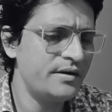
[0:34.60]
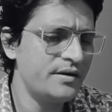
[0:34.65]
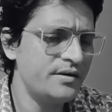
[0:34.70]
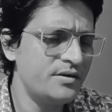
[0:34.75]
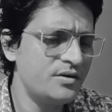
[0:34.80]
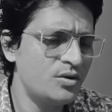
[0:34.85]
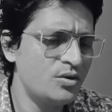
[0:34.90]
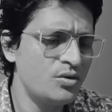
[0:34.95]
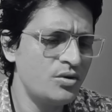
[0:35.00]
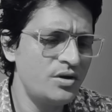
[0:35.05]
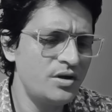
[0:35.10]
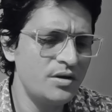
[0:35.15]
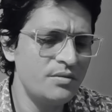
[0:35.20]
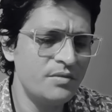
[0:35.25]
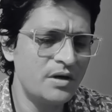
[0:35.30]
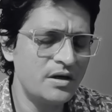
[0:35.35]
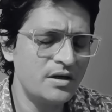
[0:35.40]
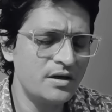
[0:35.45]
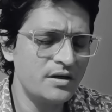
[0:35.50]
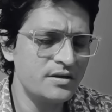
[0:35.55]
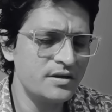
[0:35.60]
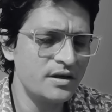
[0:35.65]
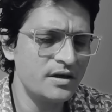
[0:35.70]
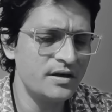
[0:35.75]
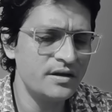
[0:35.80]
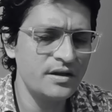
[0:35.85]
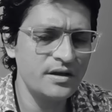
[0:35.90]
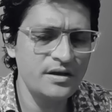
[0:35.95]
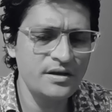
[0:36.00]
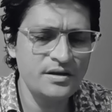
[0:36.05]
साइंटिस्ट तो ये मानकर
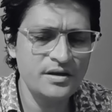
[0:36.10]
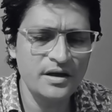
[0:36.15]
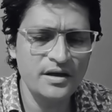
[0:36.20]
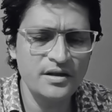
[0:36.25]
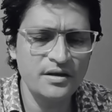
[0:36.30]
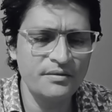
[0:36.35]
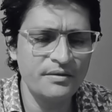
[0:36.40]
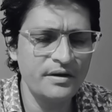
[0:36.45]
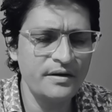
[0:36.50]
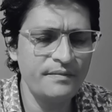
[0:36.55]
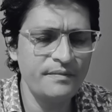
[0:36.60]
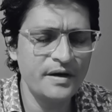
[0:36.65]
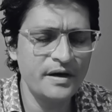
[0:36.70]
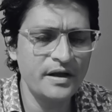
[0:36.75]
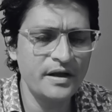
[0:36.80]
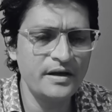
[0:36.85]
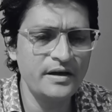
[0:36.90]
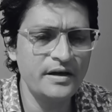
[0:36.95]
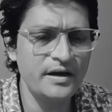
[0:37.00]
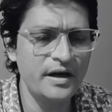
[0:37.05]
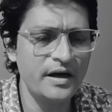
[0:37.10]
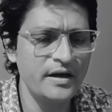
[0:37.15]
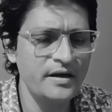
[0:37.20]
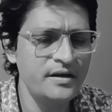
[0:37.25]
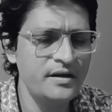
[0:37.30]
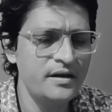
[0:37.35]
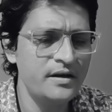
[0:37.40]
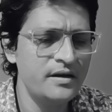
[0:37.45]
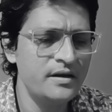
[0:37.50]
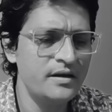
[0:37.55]
चल रहे थे कि शायद हमारी पढ़ाई
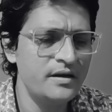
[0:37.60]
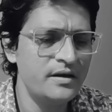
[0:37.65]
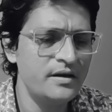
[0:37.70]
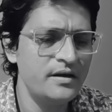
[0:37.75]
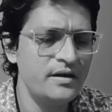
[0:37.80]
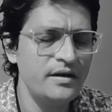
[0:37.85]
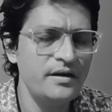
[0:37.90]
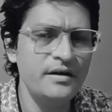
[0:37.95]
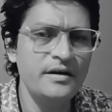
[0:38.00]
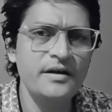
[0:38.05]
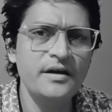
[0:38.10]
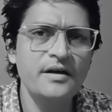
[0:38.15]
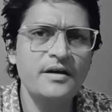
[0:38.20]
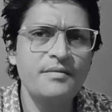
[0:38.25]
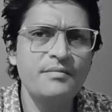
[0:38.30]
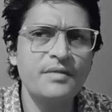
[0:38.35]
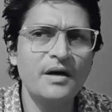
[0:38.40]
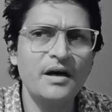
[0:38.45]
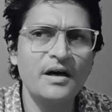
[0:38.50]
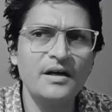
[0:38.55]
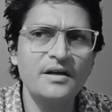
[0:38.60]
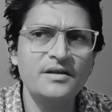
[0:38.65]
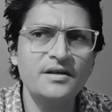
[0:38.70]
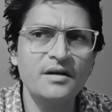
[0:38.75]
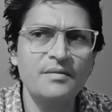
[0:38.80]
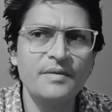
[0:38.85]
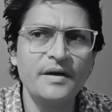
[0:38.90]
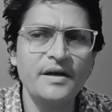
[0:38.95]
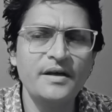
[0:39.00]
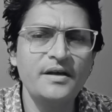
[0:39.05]
लिखाई इंडिया के बाहर ही
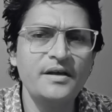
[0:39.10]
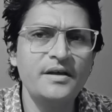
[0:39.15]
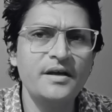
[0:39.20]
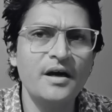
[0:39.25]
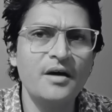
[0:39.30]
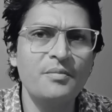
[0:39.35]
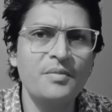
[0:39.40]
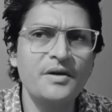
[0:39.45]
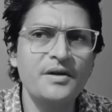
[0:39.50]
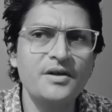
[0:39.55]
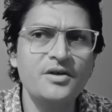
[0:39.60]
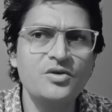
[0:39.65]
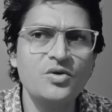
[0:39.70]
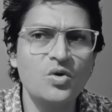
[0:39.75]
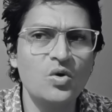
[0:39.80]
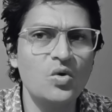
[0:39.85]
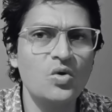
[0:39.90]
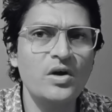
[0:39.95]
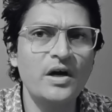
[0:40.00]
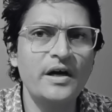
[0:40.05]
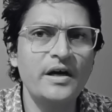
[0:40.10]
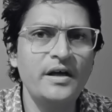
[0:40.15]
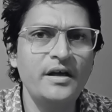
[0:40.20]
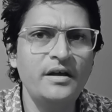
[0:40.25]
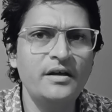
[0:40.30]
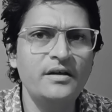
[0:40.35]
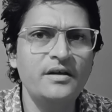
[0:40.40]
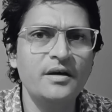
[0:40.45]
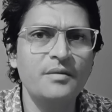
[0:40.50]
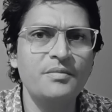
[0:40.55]
चल पाएगी यहाँ पर ये जो हो रहा
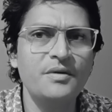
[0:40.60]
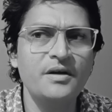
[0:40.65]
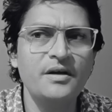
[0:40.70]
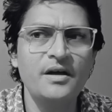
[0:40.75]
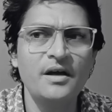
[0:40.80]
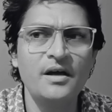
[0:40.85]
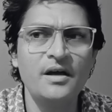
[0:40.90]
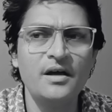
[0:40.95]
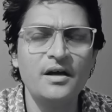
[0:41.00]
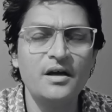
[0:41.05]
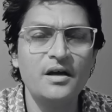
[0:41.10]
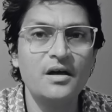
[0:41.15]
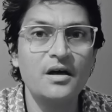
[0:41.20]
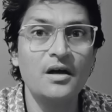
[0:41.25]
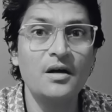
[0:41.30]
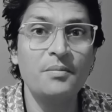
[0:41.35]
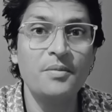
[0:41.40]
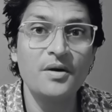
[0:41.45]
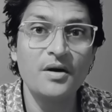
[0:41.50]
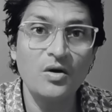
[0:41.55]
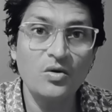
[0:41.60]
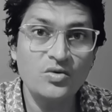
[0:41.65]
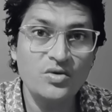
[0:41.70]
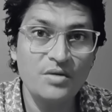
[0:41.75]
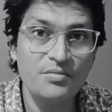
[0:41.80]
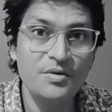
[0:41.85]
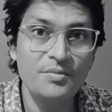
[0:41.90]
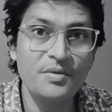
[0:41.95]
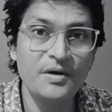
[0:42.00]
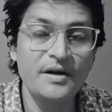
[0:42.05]
है ये अपनी
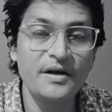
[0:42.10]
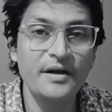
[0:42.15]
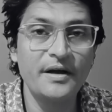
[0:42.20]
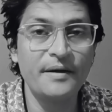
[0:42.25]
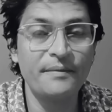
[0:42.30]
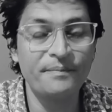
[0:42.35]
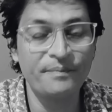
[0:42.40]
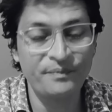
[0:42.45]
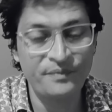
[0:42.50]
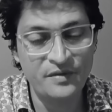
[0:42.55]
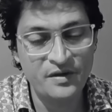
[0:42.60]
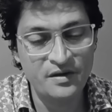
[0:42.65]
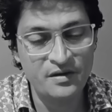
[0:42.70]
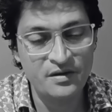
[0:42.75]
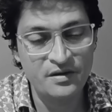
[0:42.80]
कल्पनाओं से भी परे है